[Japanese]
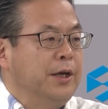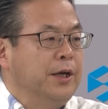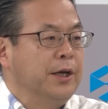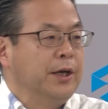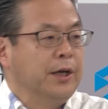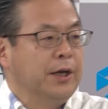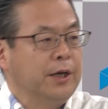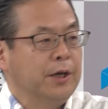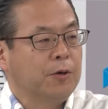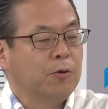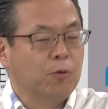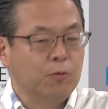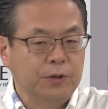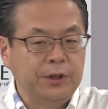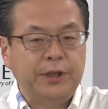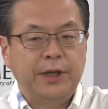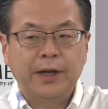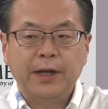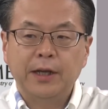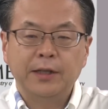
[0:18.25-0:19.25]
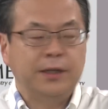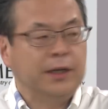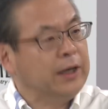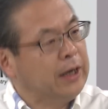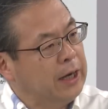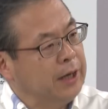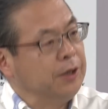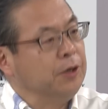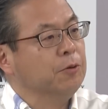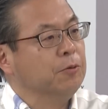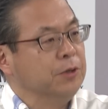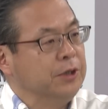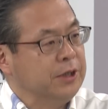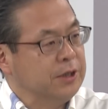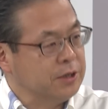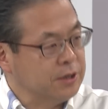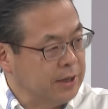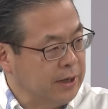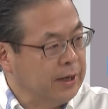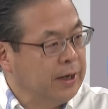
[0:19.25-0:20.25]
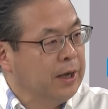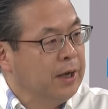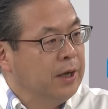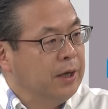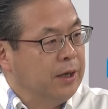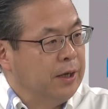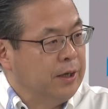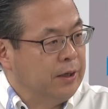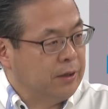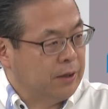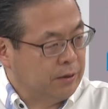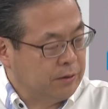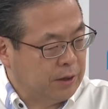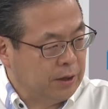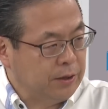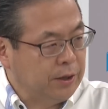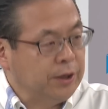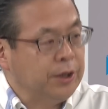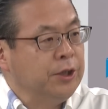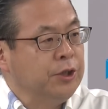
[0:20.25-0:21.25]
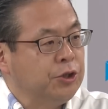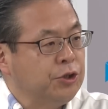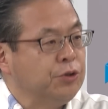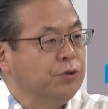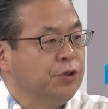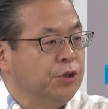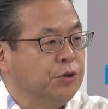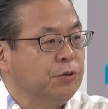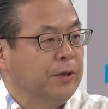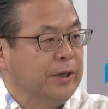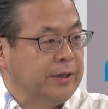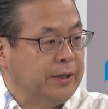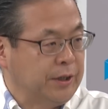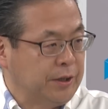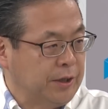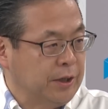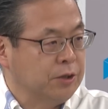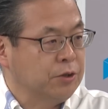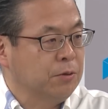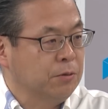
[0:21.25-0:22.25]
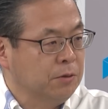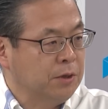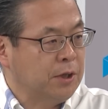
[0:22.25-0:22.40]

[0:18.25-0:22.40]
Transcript: えー、小売店が出ないようにですね、えー、徹底的に周知をやってきた